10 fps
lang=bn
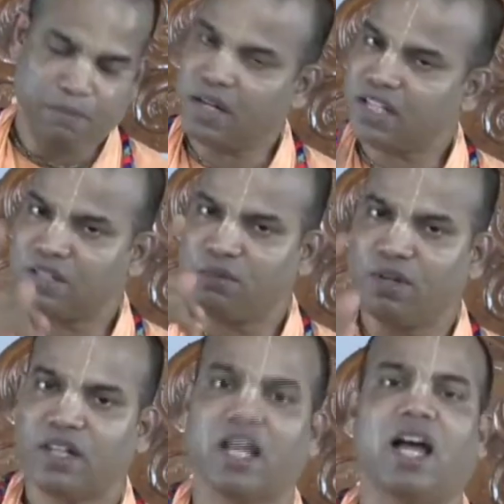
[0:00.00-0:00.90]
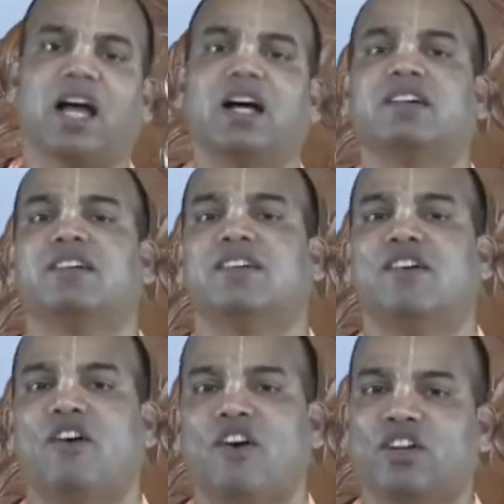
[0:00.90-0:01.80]
আপনার জীবনটা
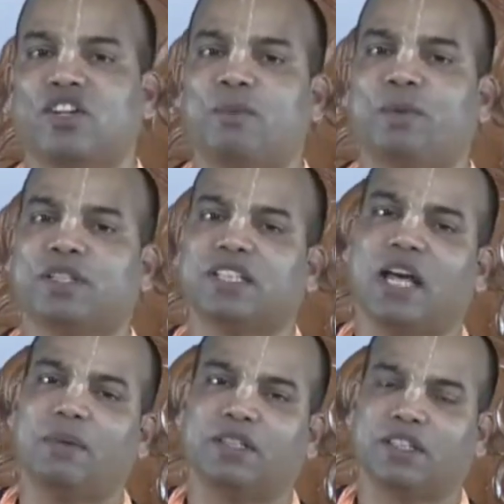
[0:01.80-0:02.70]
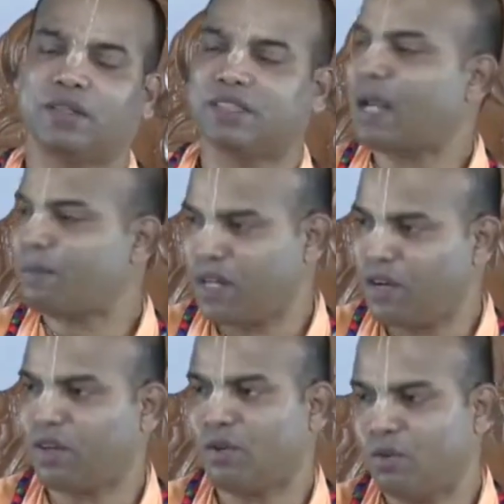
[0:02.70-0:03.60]
অন্য পথে ধাবিত হয় যার
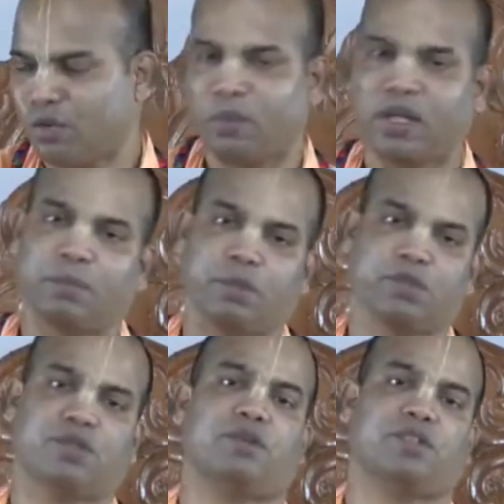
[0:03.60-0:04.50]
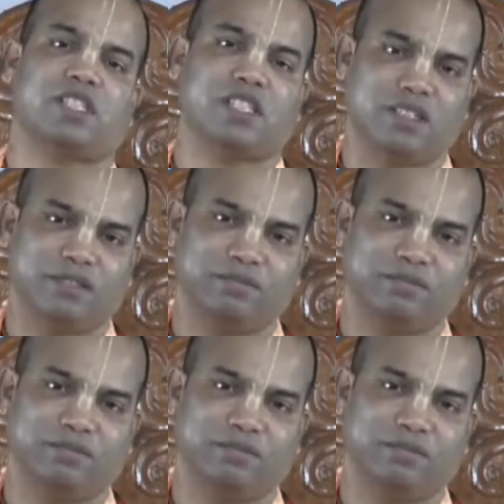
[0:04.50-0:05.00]
ফলে লোকে উল্টো পাল্টা প্রশ্ন করছে